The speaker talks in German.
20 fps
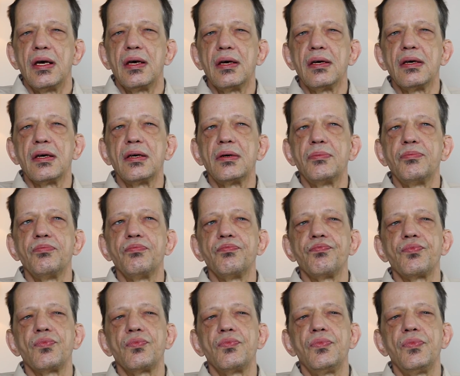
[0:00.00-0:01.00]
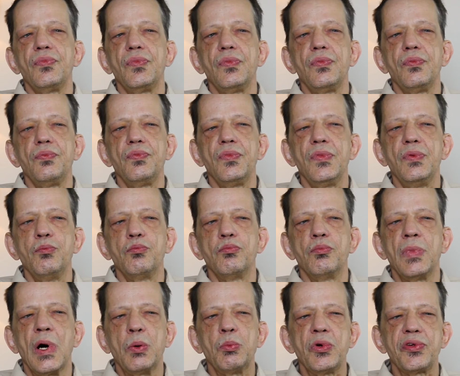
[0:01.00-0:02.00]
Ähm,
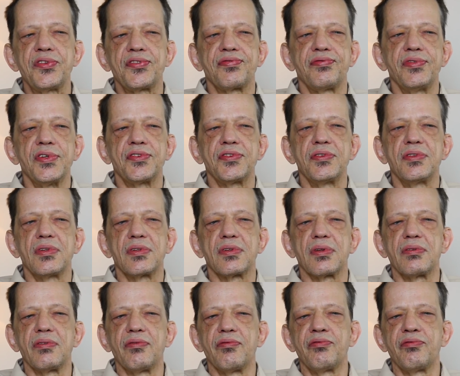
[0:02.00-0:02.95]
man muss wissen,